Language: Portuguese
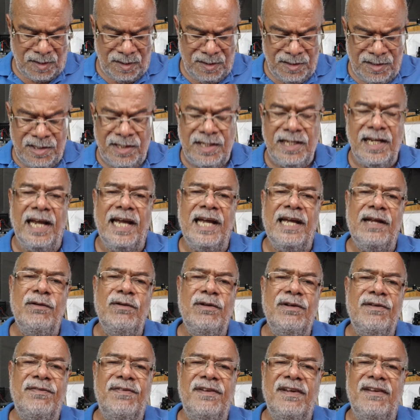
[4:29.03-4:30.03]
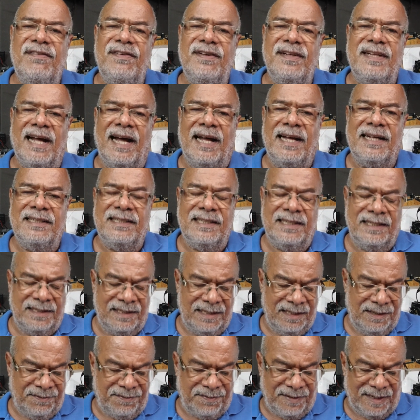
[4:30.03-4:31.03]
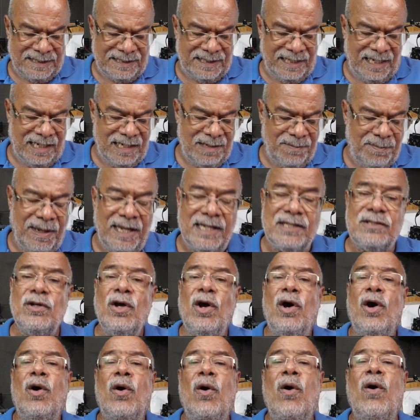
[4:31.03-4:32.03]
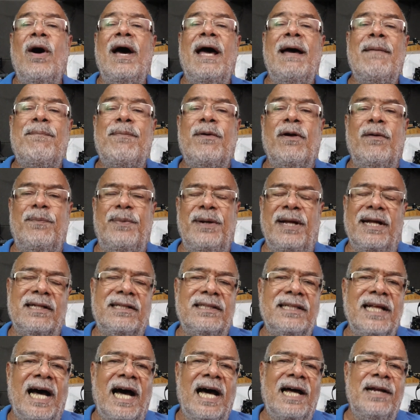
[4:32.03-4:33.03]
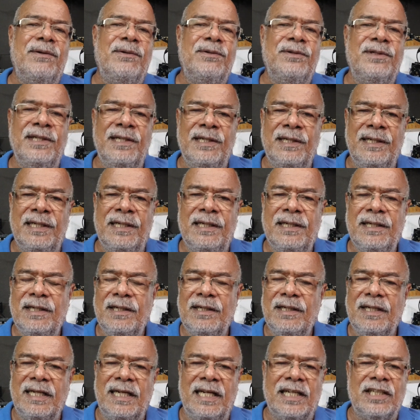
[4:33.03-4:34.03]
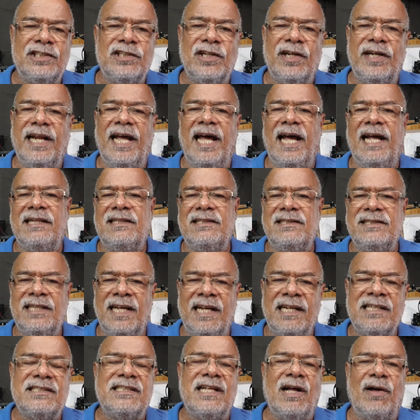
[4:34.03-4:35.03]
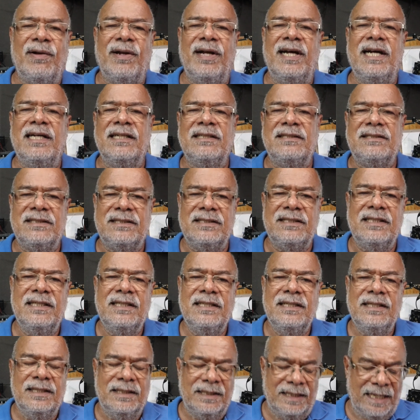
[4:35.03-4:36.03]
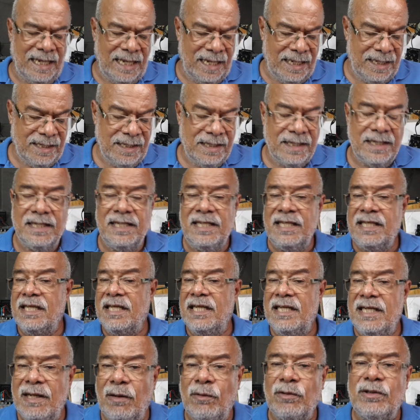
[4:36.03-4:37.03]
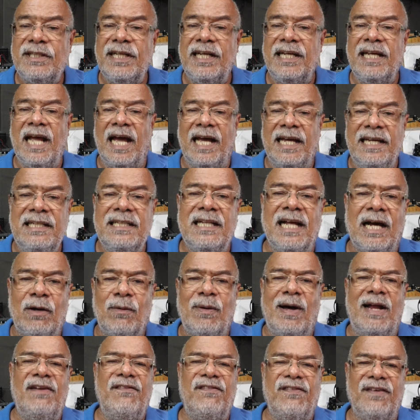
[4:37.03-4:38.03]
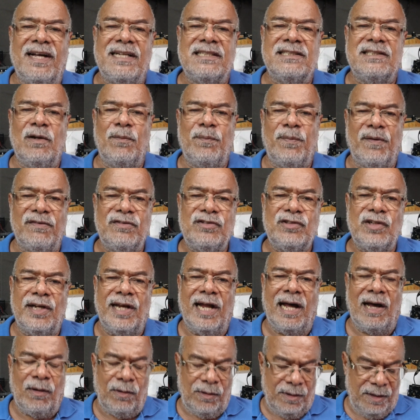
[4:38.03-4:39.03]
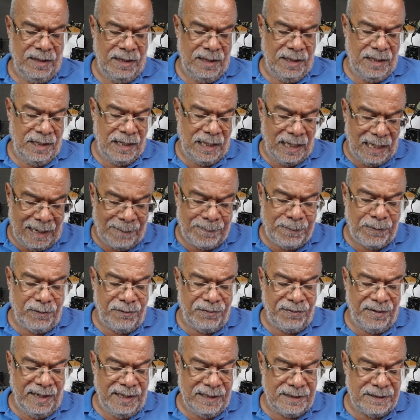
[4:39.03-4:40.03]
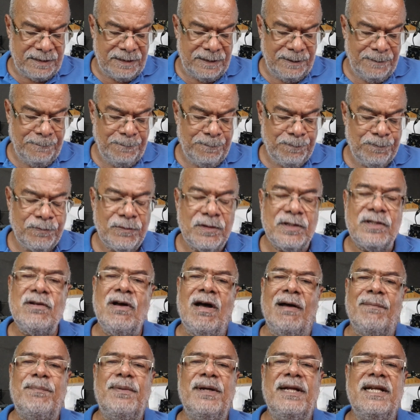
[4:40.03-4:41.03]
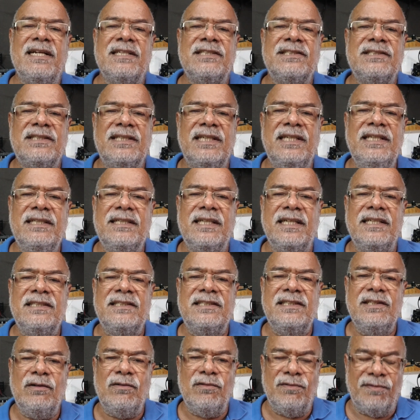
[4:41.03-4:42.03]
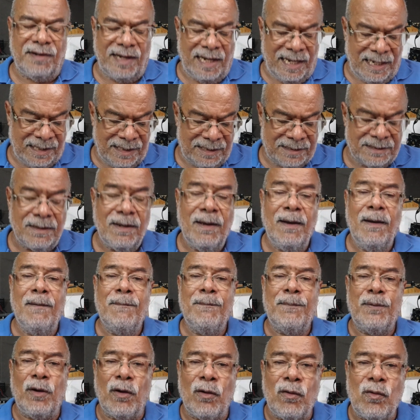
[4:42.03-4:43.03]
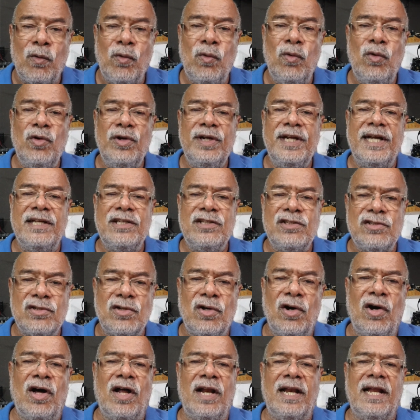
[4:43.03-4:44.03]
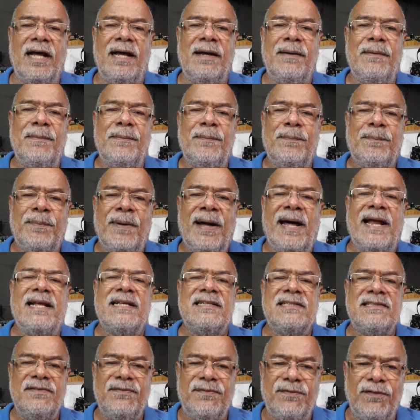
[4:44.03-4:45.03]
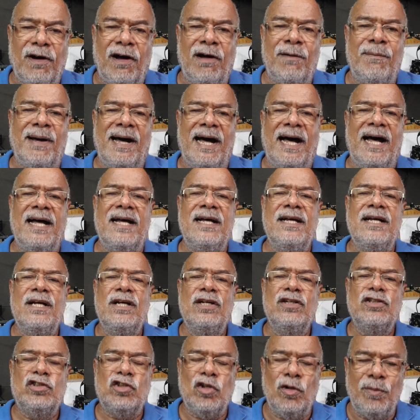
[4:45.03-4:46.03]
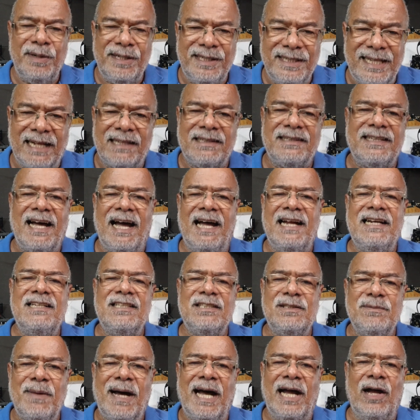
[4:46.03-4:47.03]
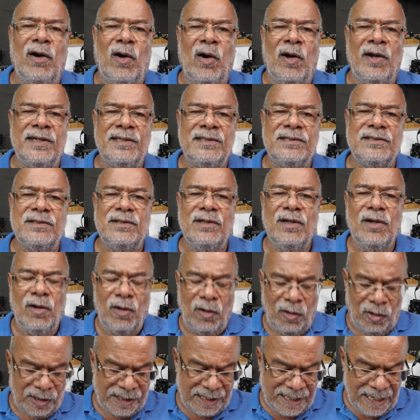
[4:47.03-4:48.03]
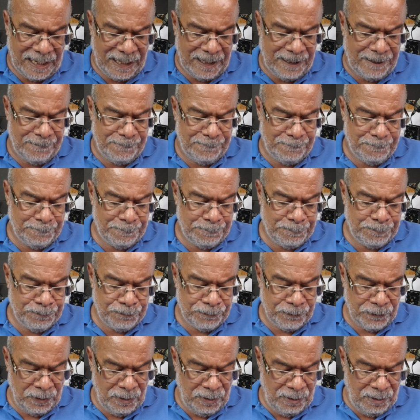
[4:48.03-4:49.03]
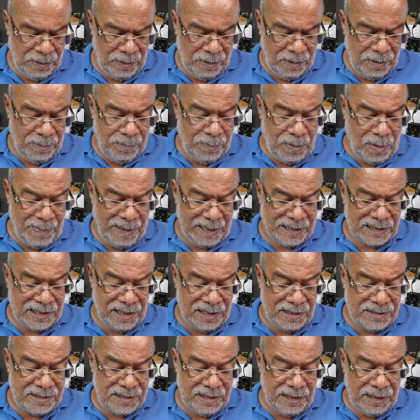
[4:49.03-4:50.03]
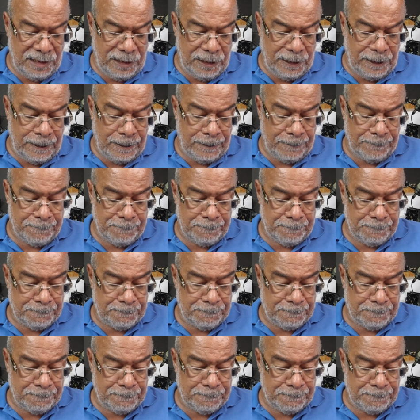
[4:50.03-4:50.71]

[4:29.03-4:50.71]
dinheiro e vive da, de, de, fazer alimentos, ou é proprietário de lanchonetes, restaurantes, né? E que não tem ainda a qualificação profissional Aproveite, são apenas 35 vagas. Procure a escola para se informar sobre detalhes maiores, ok? Bom, minha gente, e